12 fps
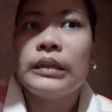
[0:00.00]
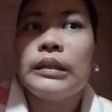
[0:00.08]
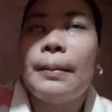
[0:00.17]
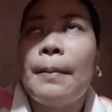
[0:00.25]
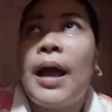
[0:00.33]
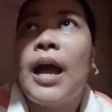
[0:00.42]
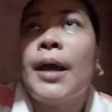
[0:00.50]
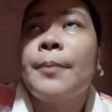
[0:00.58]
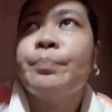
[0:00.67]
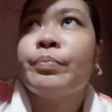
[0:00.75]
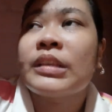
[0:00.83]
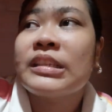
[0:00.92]
'di ba?
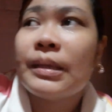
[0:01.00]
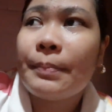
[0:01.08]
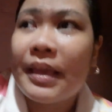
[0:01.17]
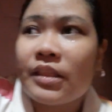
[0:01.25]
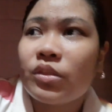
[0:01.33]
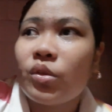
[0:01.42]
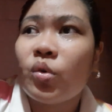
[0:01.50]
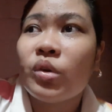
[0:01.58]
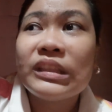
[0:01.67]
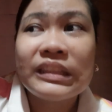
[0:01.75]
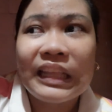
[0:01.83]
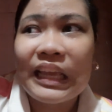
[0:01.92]
Semento,
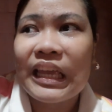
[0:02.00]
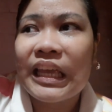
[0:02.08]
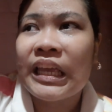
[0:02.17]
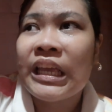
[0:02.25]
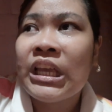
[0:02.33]
hindi.